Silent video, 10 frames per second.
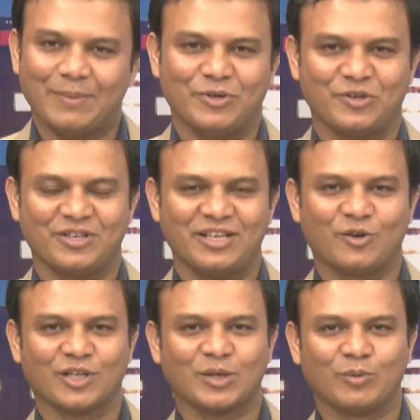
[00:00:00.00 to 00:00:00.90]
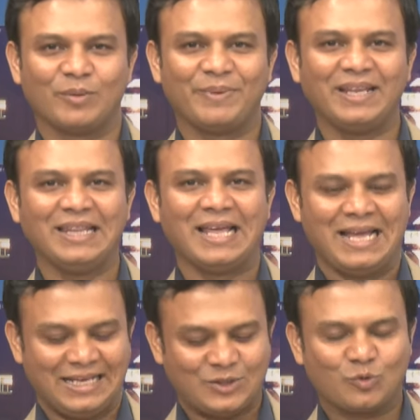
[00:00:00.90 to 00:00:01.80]
এ বিষয়টি নিয়ে কথা বলবেন
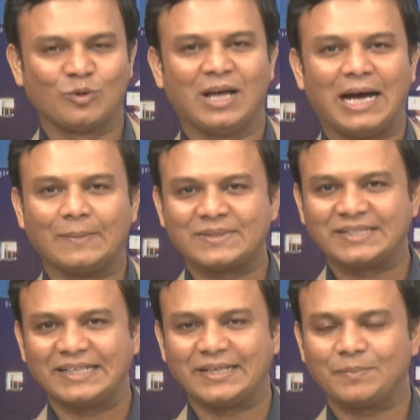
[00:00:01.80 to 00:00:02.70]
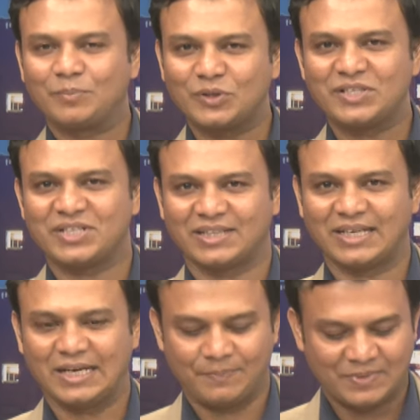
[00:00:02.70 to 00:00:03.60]
স্কুল হাবসের
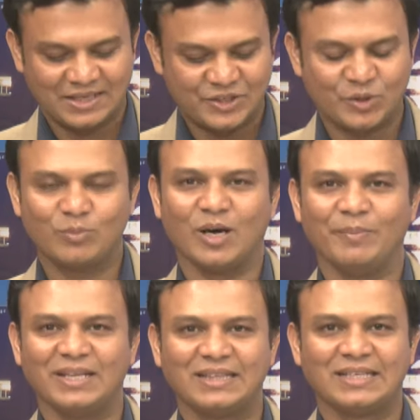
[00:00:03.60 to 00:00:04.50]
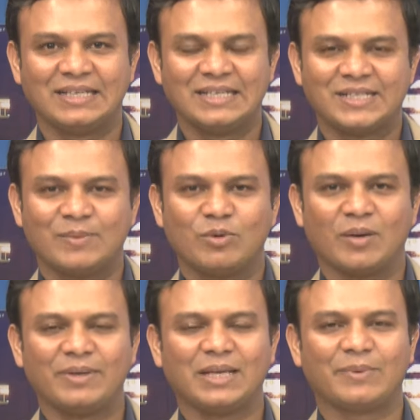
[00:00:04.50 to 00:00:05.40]
প্রতিষ্ঠাতা শিবলু আহমেদ শিবলু
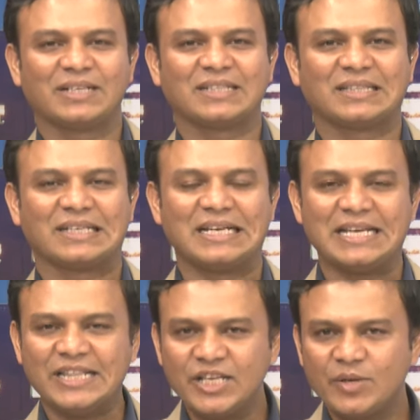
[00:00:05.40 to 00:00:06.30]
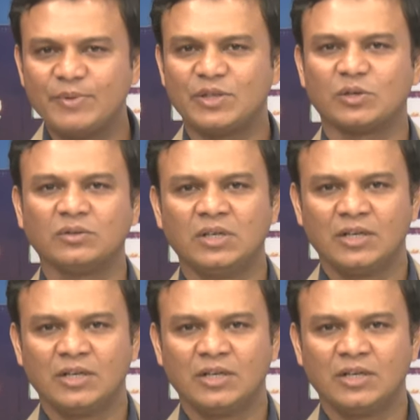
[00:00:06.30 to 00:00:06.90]
আহমেদ আমাদের সাথে নিয়মিত